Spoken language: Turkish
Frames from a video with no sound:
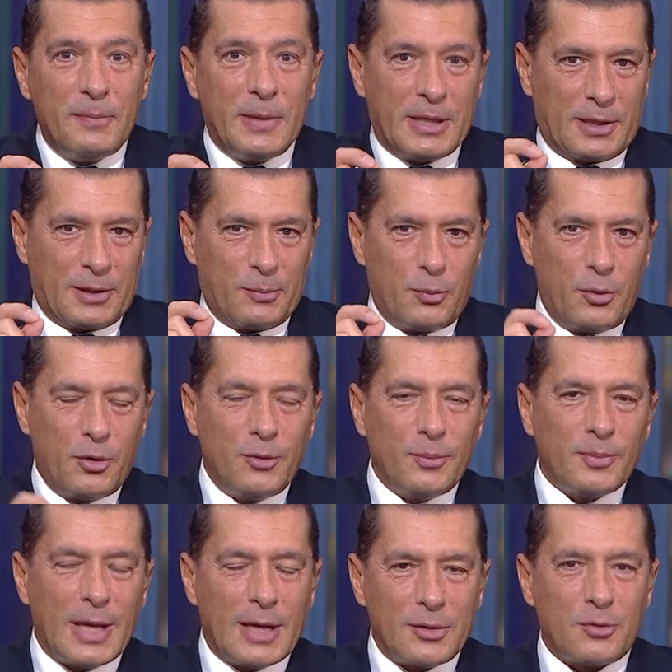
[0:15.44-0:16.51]
bir
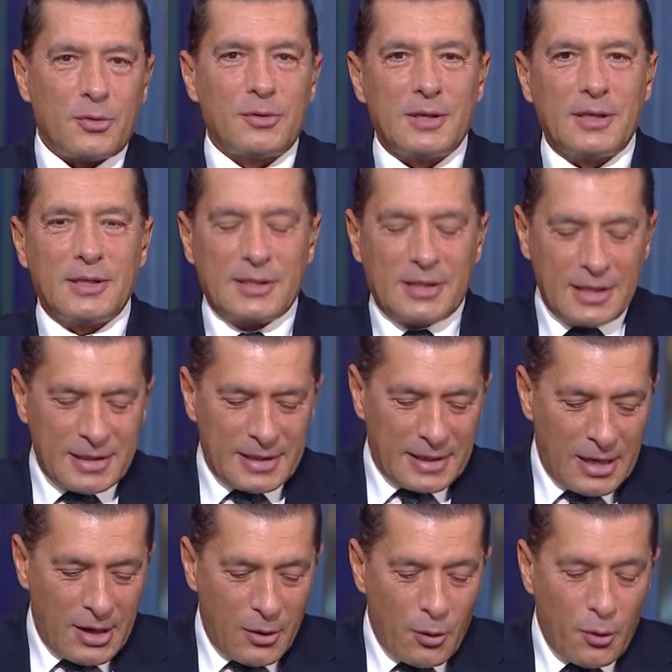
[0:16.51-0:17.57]
bölümden söz edeceğiz.
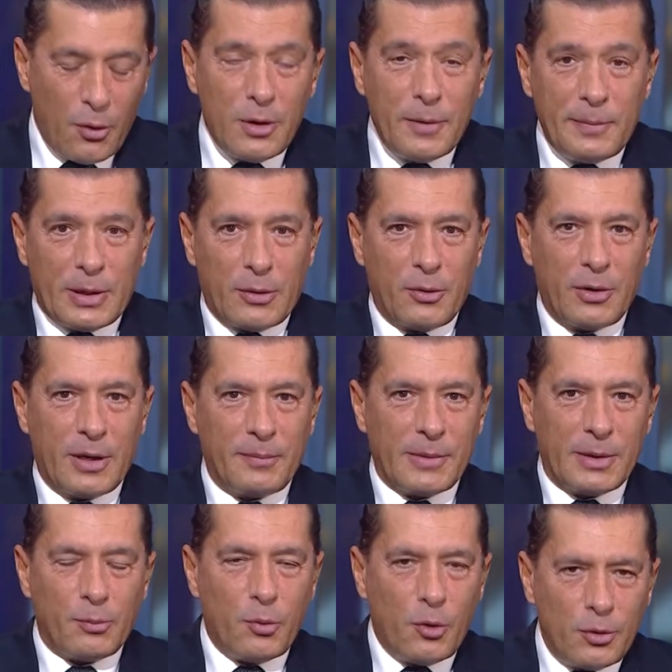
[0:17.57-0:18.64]
Öyle bir
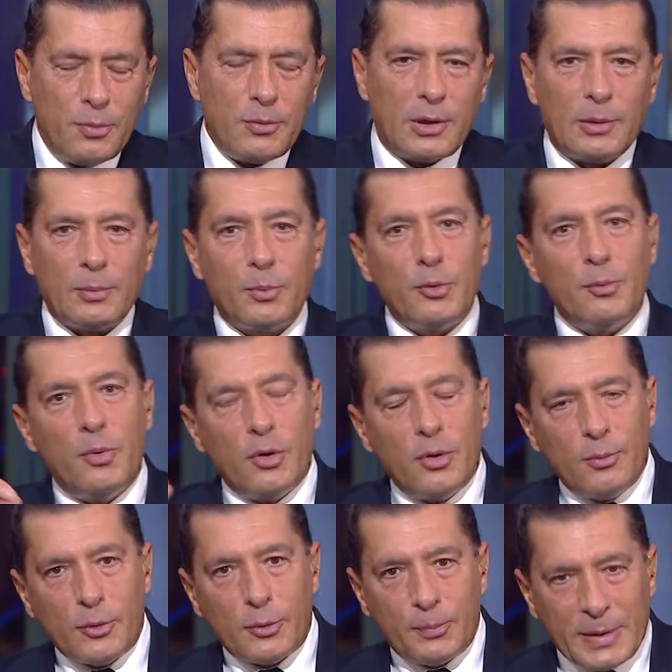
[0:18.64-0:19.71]
önemli bölüm ki bu
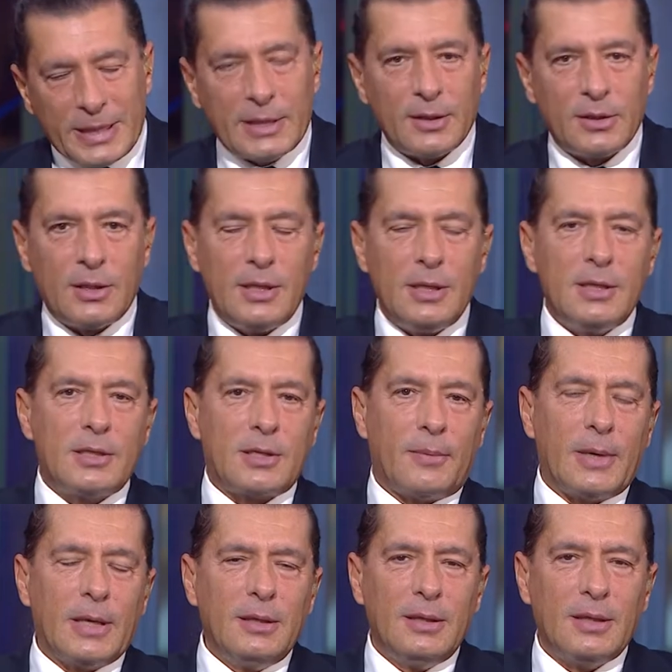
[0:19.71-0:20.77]
bölümü bitirdiğiniz
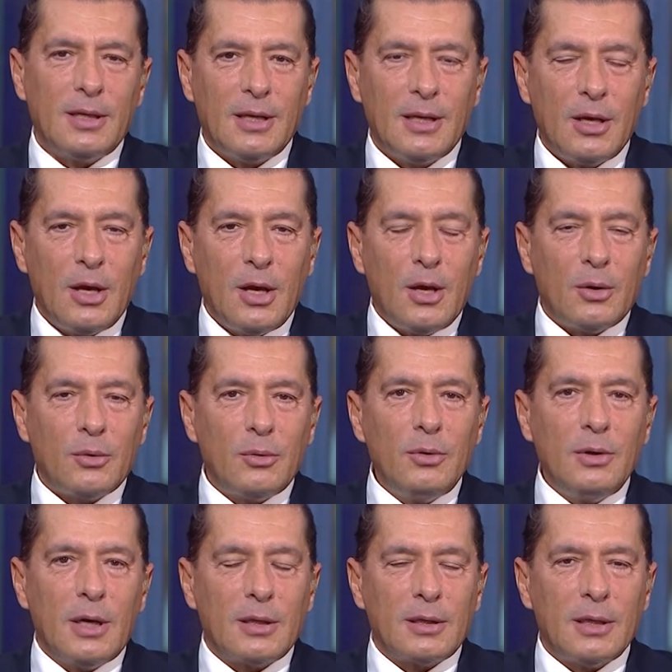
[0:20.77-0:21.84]
zaman
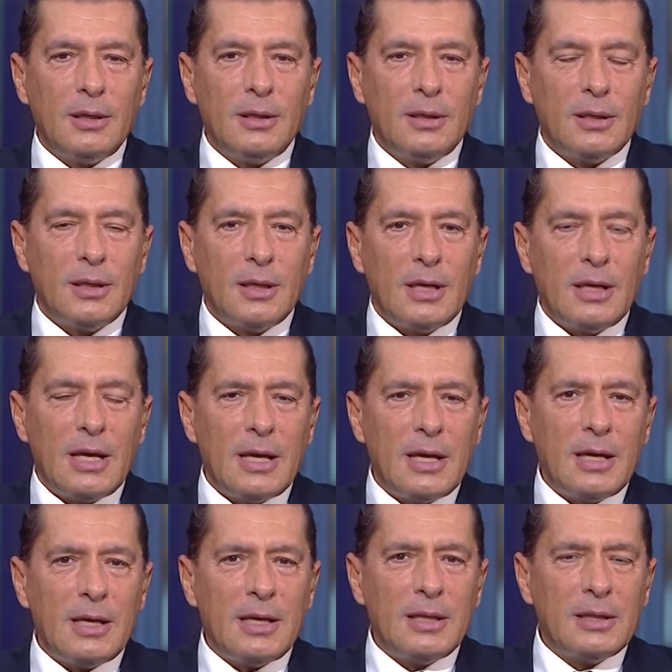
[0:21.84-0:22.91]
dünyada
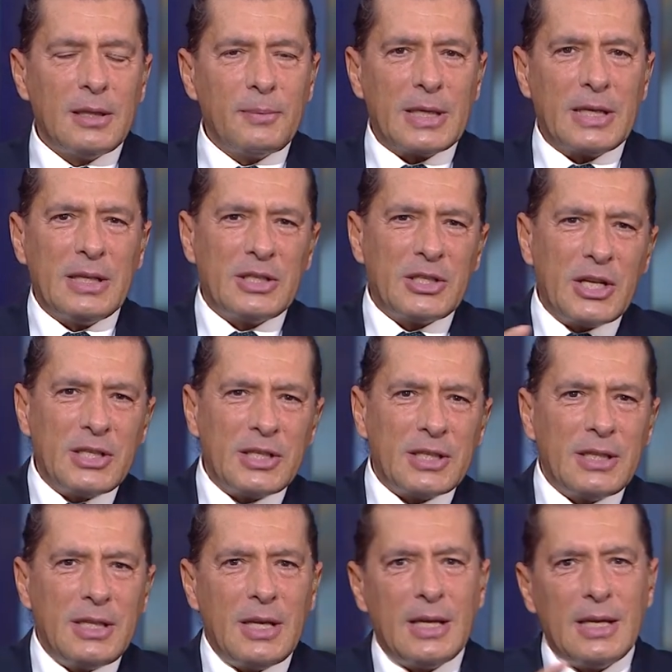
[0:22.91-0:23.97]
e, tabii ki
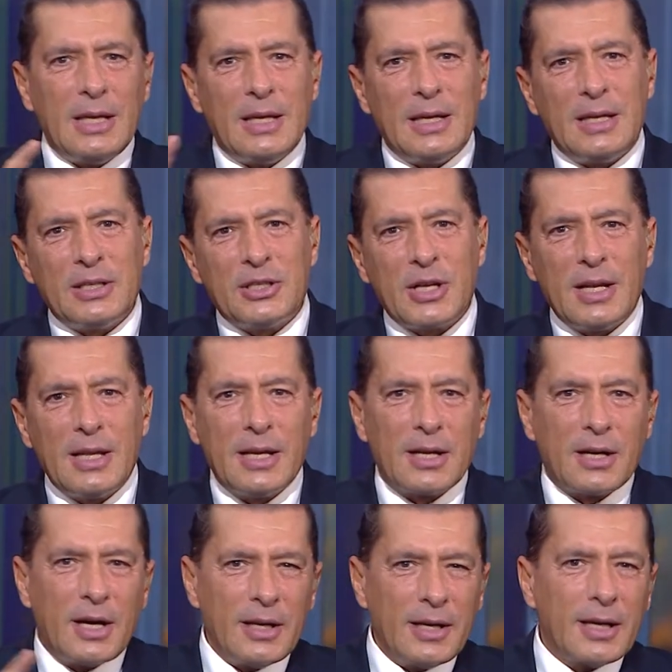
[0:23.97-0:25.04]
çeşitli e, şeylere,
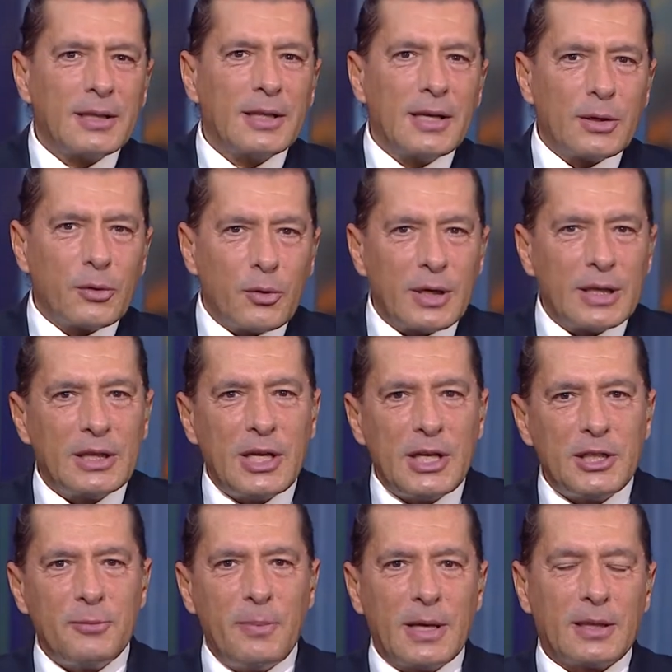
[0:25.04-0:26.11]
kaynaklara göre
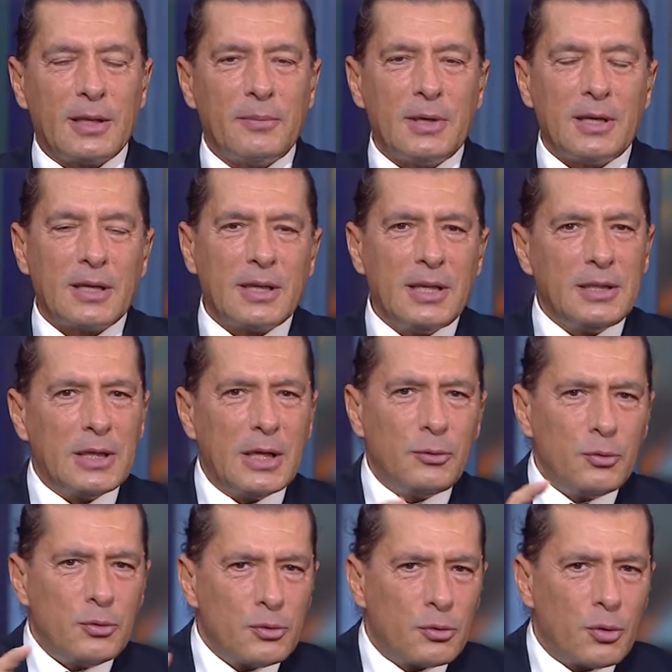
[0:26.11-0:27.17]
değişmekle birlikte işte
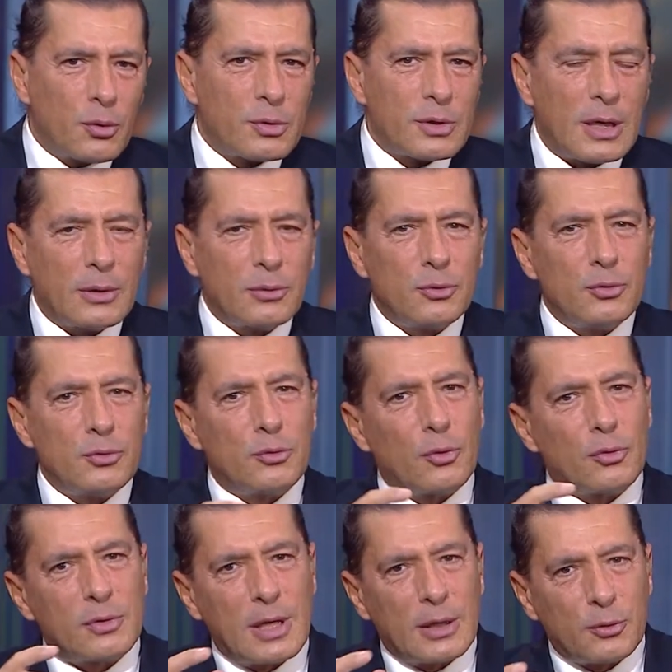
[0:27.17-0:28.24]
190,
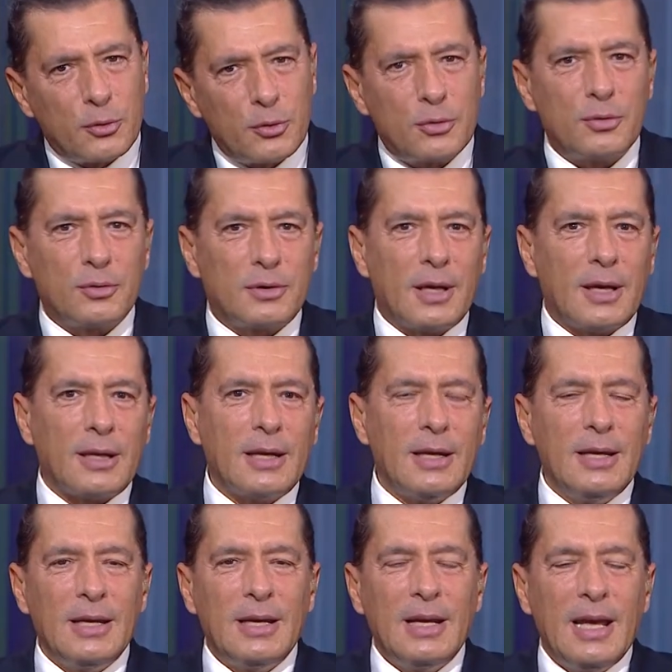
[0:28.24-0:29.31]
190 küsür
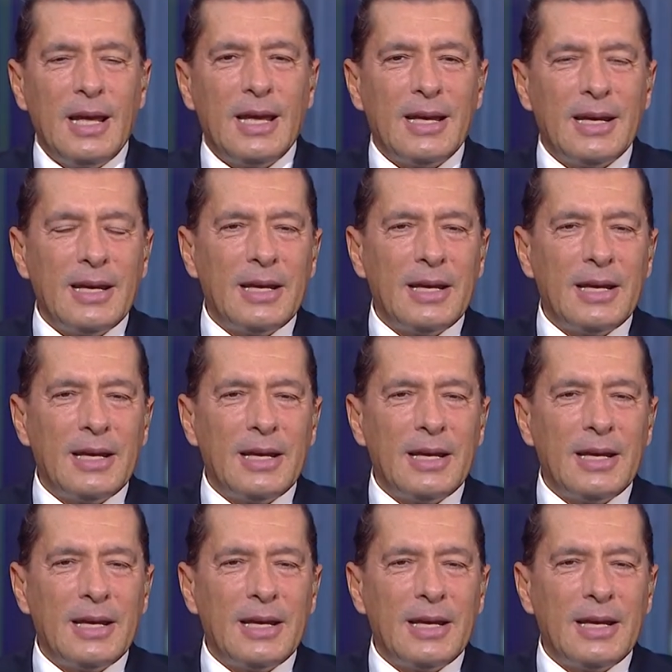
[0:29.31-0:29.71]
tane e,